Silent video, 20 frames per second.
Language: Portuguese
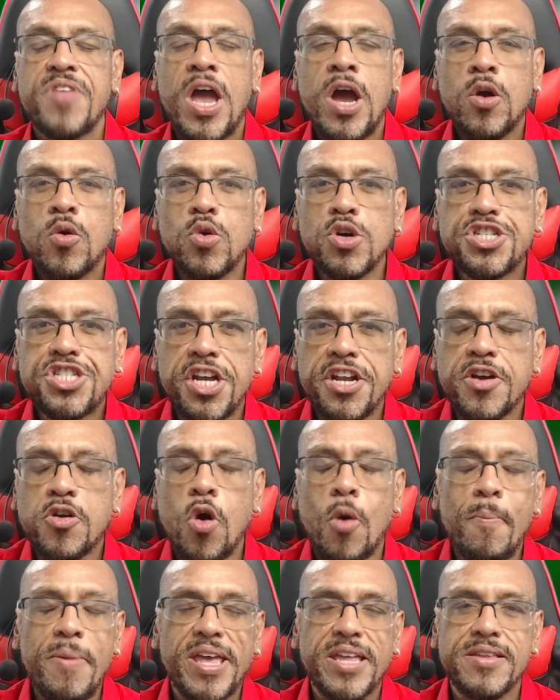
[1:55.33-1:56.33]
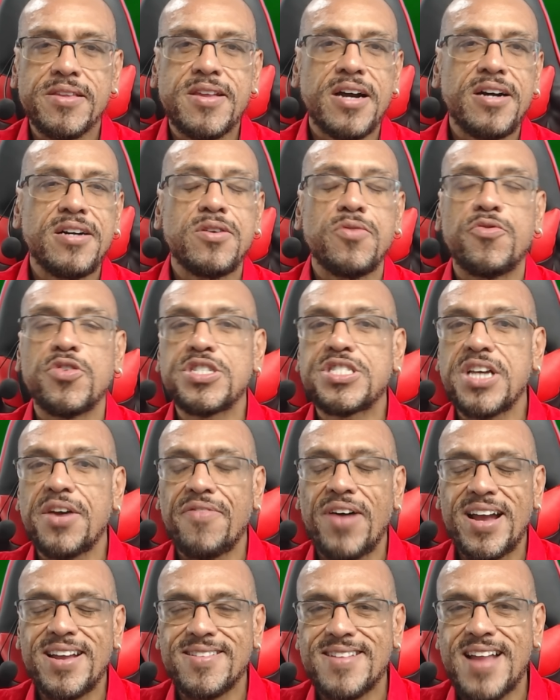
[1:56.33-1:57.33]
Curtindo e comentando, você
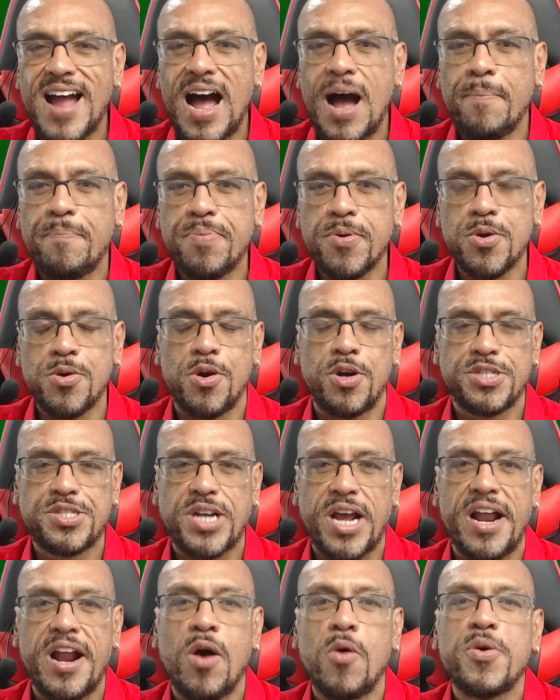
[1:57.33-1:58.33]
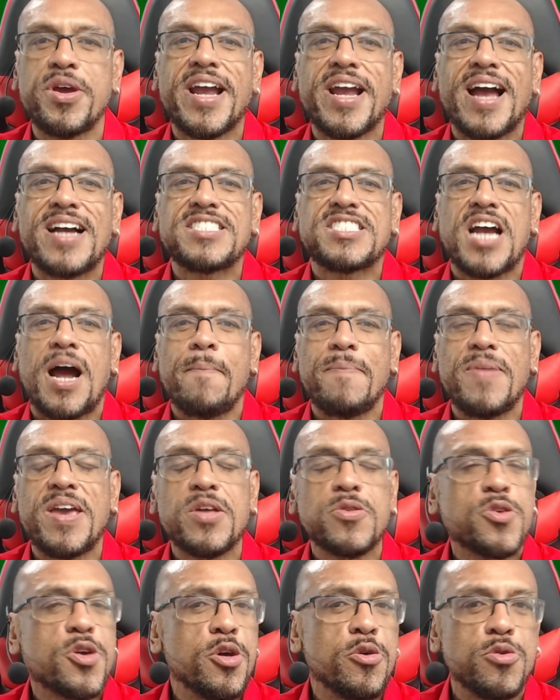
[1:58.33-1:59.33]
vai dar para o nosso canal o um
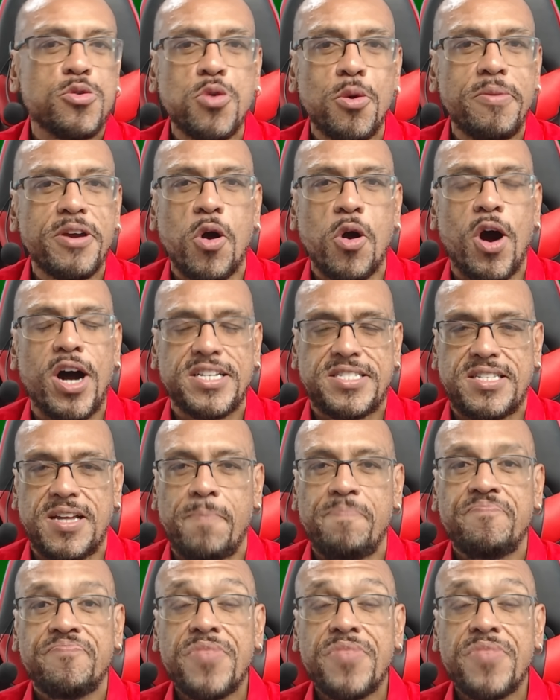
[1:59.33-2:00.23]
engajamento que o YouTube gosta.